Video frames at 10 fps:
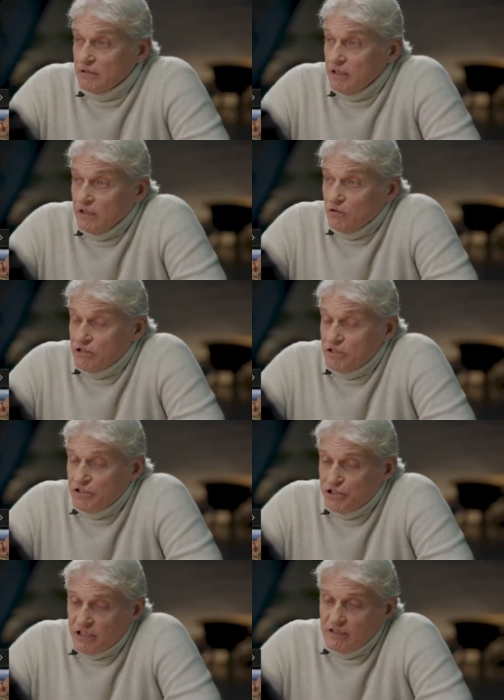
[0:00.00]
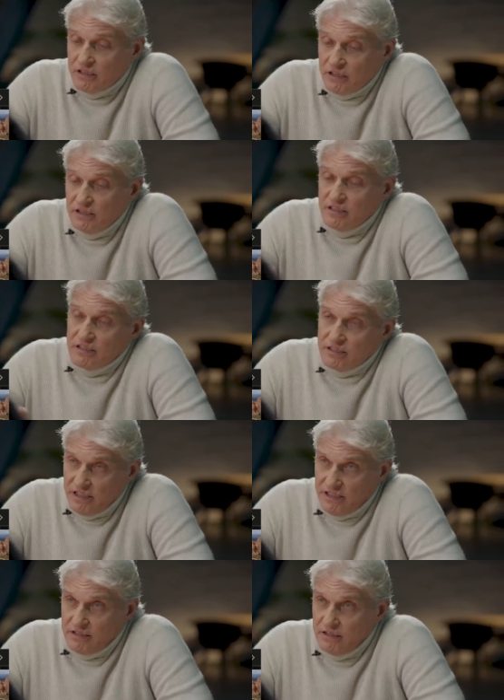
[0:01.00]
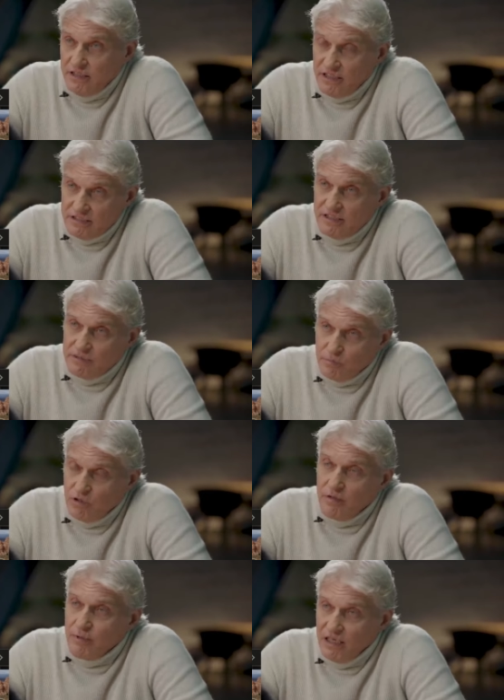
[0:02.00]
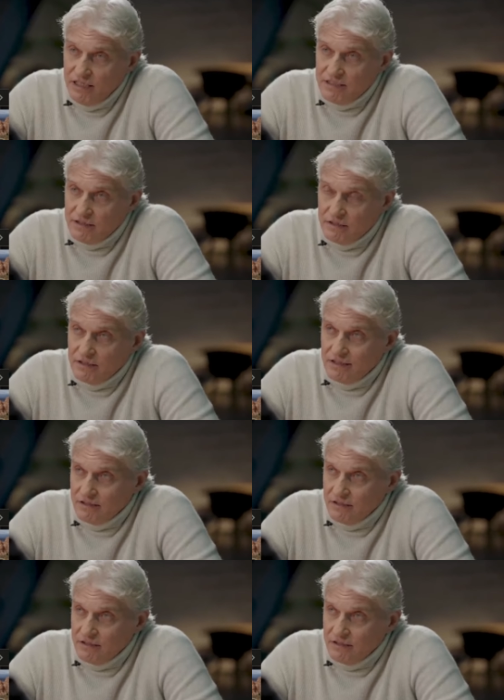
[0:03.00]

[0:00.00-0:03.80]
Я должен сейчас находиться здесь. И я здесь более полезен и так